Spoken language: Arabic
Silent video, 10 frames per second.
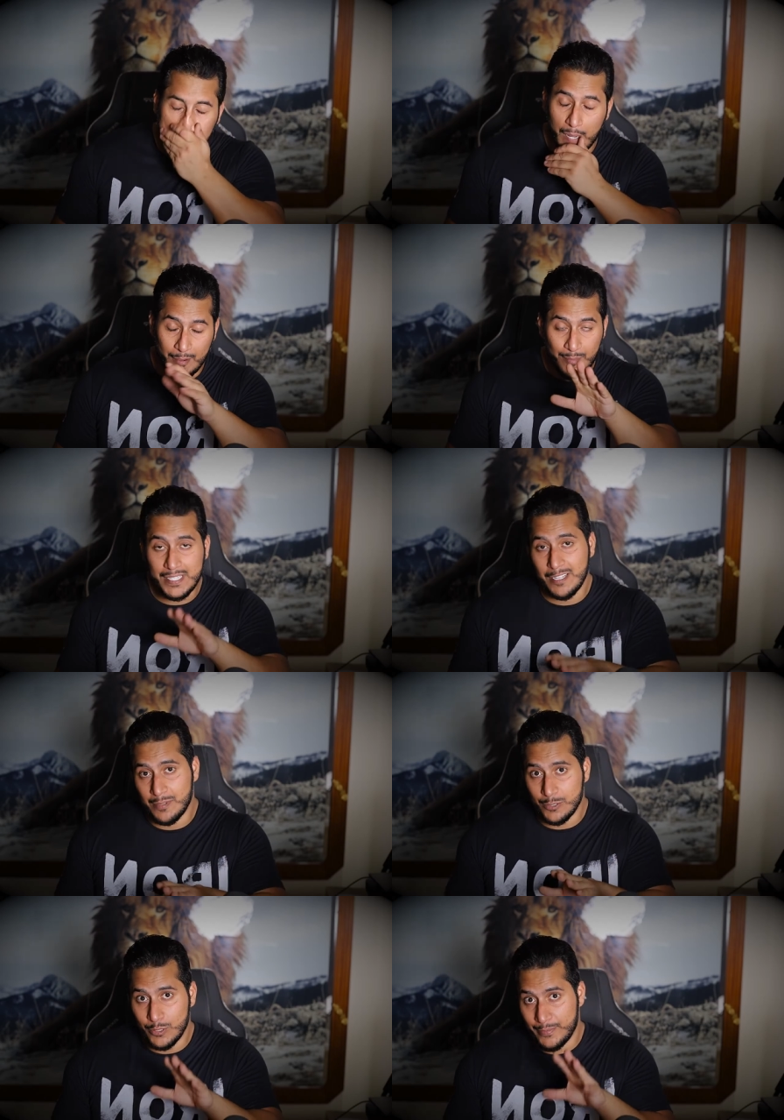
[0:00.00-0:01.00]
طبعا ما قبل ما
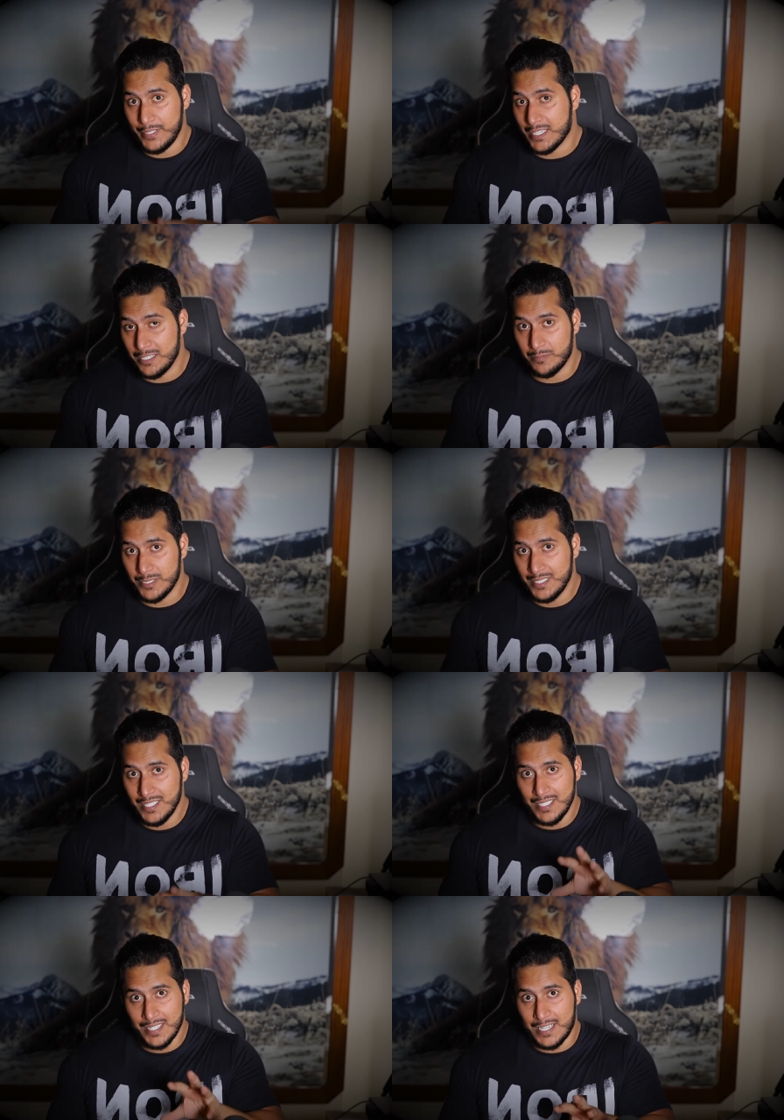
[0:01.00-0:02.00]
اقوله في كلمه
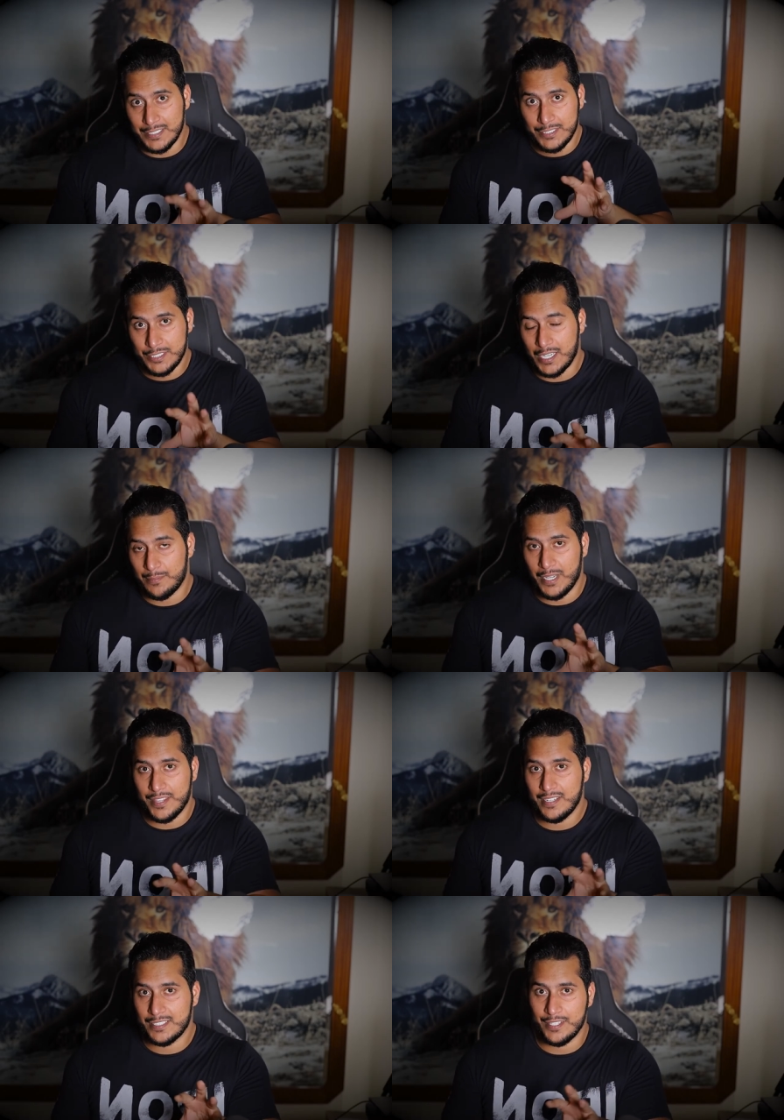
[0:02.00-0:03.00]
قد بعض
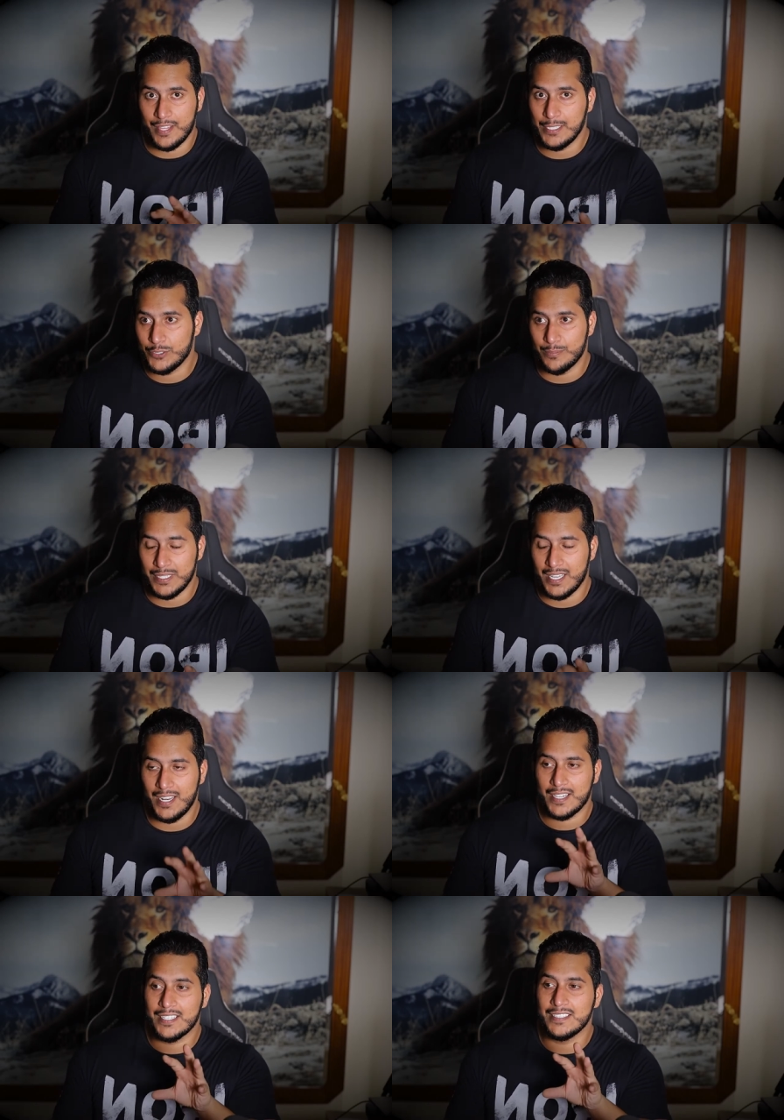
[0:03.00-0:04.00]
الناس يضايجون منها
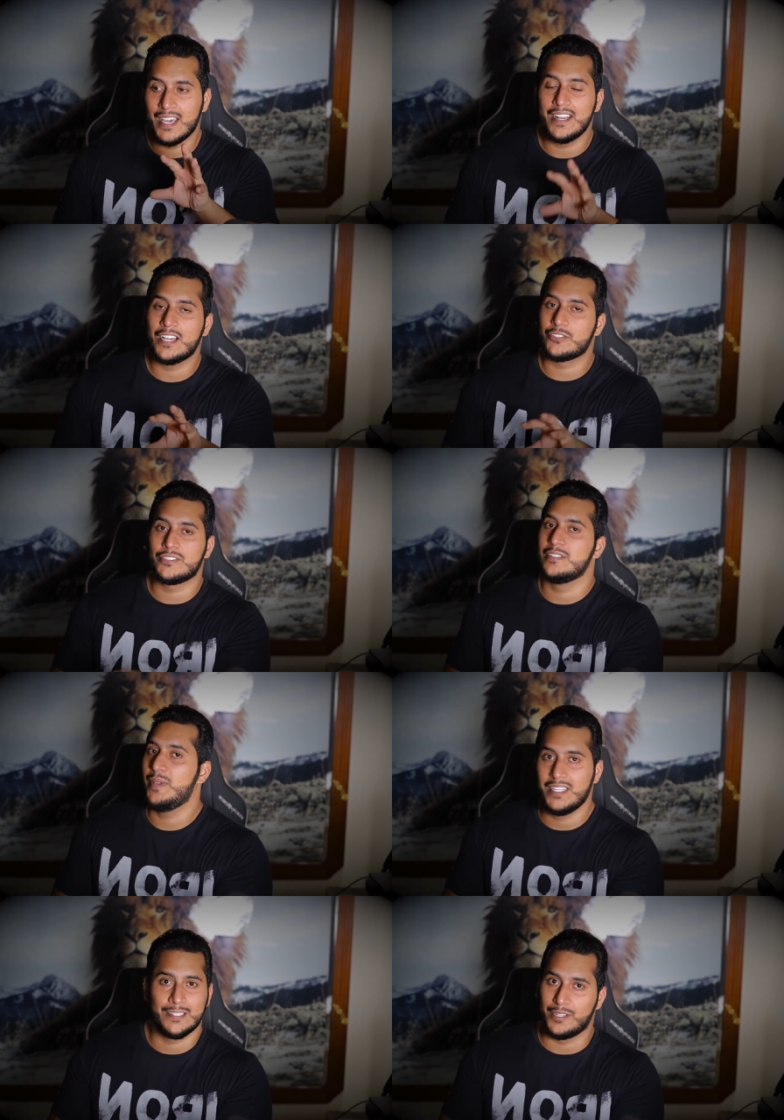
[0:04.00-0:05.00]
لكن انا اقصد
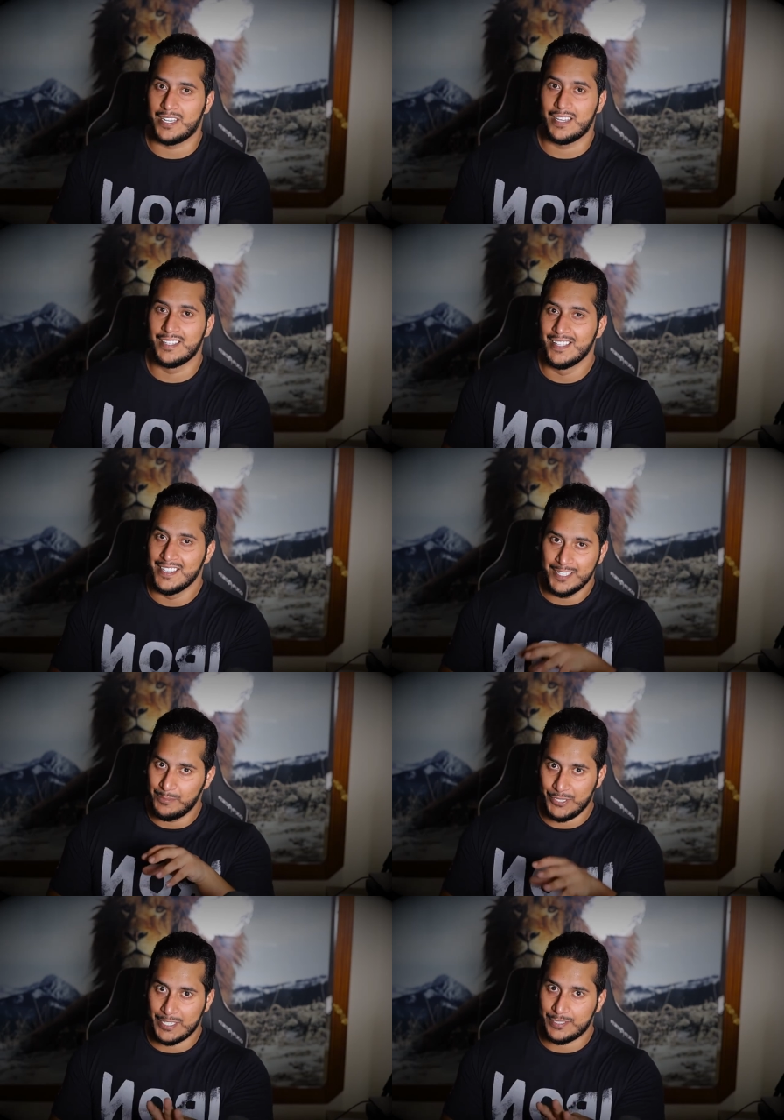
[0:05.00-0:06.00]
المعنى والله
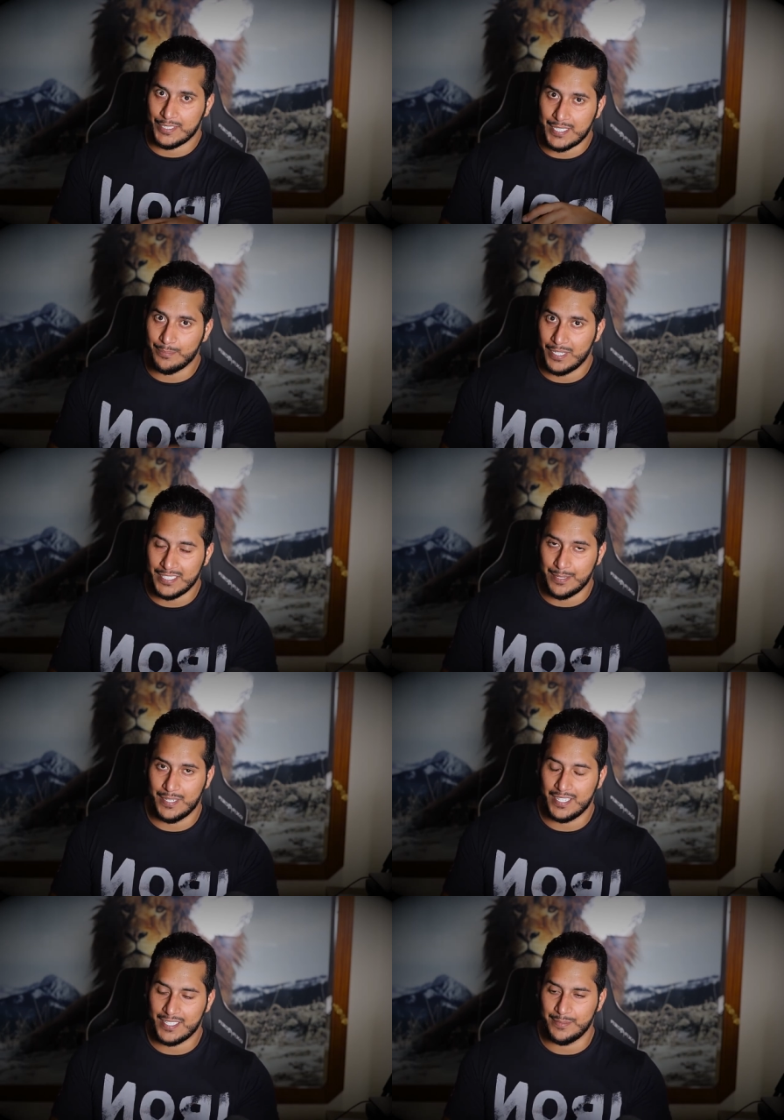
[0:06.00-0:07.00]
مش قصدي سب ولا شيء من
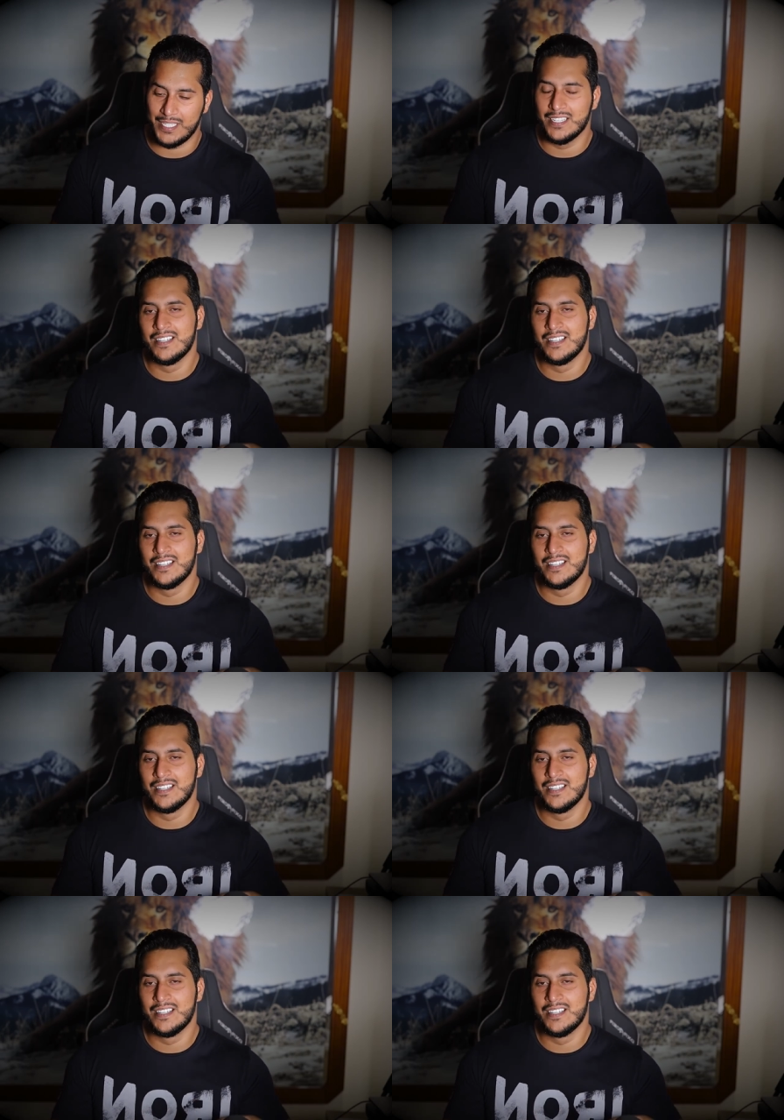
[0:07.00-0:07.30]
هالقبيل